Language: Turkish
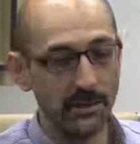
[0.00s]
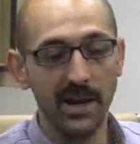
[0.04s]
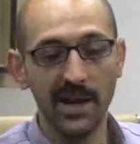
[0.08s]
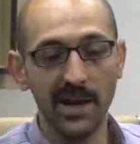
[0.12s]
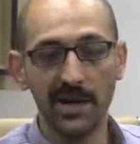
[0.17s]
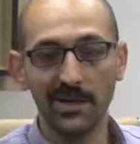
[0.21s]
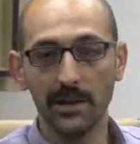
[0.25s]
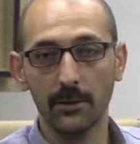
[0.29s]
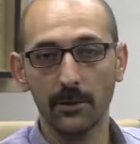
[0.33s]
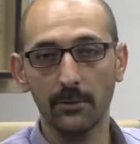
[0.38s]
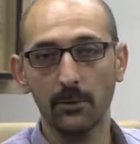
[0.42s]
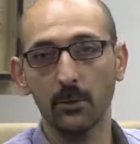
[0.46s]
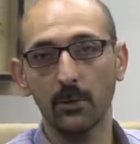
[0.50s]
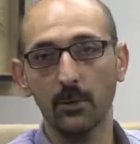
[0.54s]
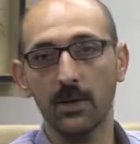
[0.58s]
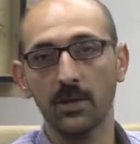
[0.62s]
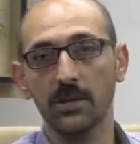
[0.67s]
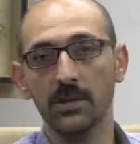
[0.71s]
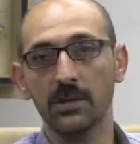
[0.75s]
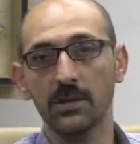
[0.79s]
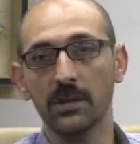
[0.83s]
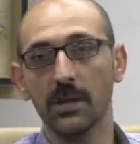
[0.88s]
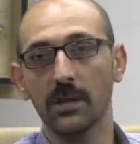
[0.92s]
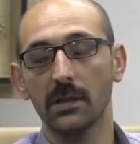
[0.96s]
Nerede
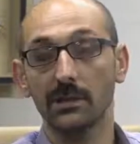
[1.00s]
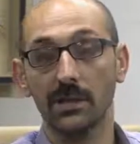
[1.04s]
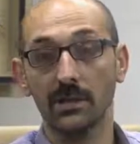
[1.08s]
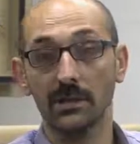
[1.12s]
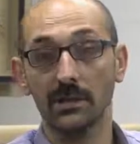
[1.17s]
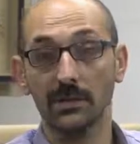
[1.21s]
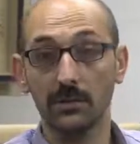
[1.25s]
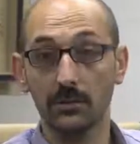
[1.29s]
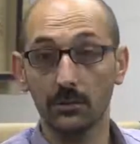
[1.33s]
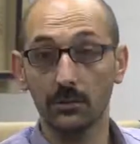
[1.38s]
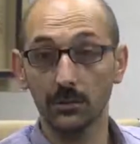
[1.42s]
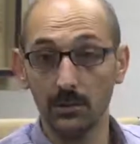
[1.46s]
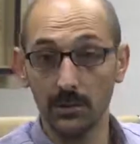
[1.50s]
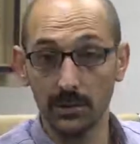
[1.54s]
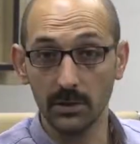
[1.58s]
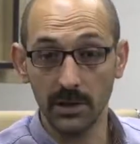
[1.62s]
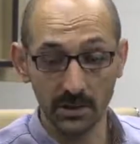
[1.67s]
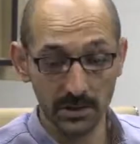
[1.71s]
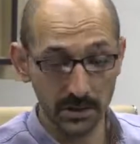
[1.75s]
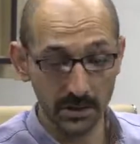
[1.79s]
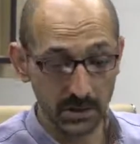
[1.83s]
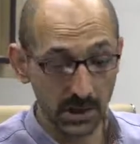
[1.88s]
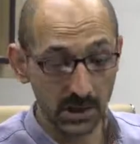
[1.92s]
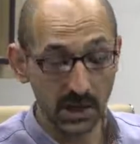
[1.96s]
kullanacak, nasıl
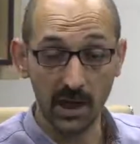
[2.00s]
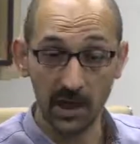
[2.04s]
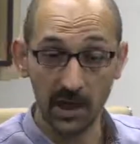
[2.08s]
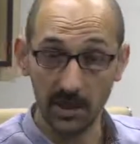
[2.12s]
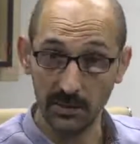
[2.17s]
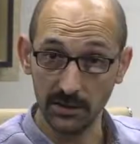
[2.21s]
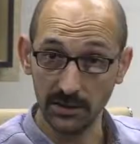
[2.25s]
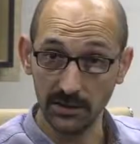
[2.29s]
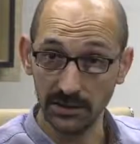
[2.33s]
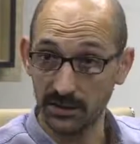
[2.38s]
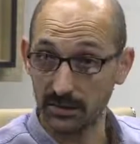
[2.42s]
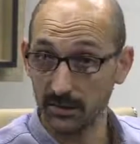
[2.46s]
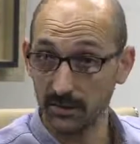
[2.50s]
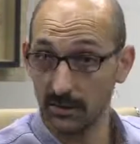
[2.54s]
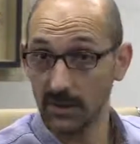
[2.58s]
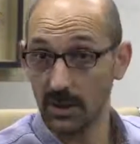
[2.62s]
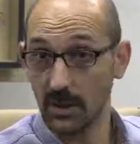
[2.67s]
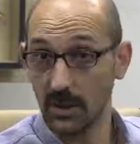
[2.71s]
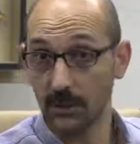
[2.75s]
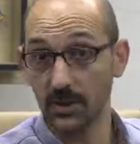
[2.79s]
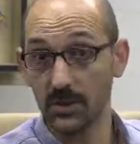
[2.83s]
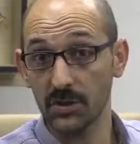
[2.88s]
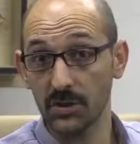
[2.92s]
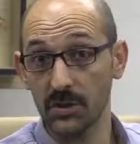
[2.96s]
kullanacak, alıntı mı
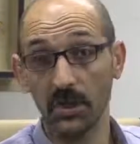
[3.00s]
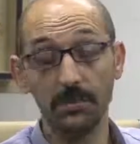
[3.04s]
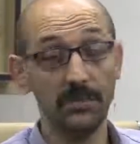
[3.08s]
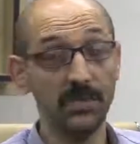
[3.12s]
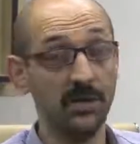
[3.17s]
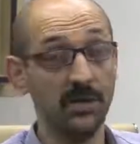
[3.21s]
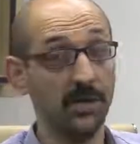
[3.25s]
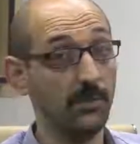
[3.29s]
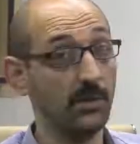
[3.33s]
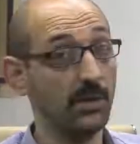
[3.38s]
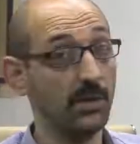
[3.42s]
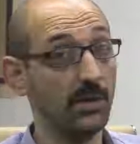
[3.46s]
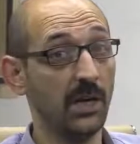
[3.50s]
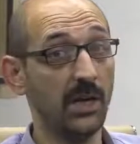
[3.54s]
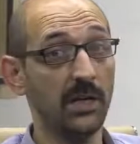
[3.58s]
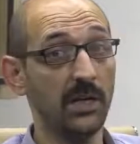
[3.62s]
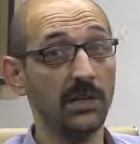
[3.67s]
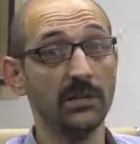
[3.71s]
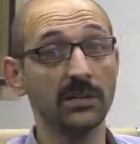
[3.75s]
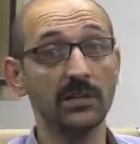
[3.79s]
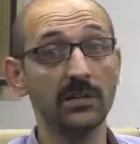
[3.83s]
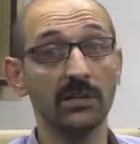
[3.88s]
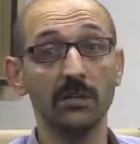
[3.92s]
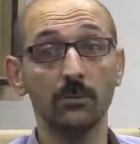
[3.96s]
yapacak, birebir
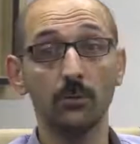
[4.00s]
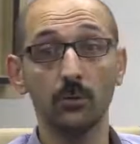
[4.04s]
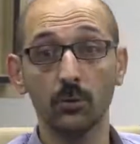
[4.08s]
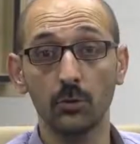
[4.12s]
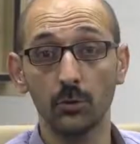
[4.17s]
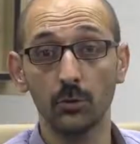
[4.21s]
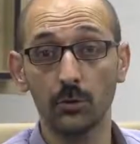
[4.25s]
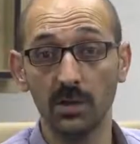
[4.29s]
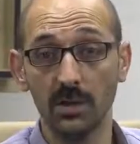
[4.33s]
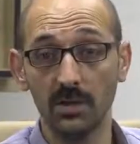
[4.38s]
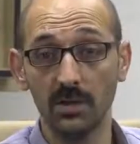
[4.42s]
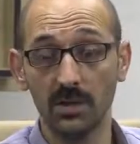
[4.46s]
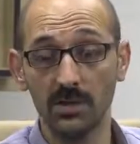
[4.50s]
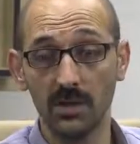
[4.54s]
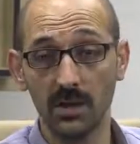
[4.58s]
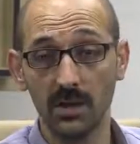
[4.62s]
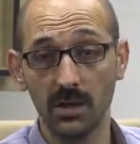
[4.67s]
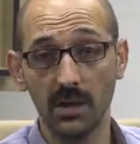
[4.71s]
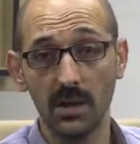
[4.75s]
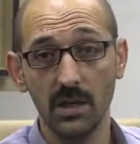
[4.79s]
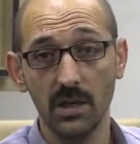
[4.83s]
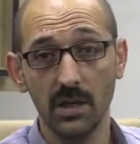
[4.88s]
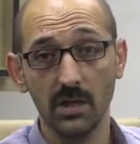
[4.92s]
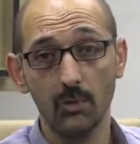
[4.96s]
aynısını mı kullanacak?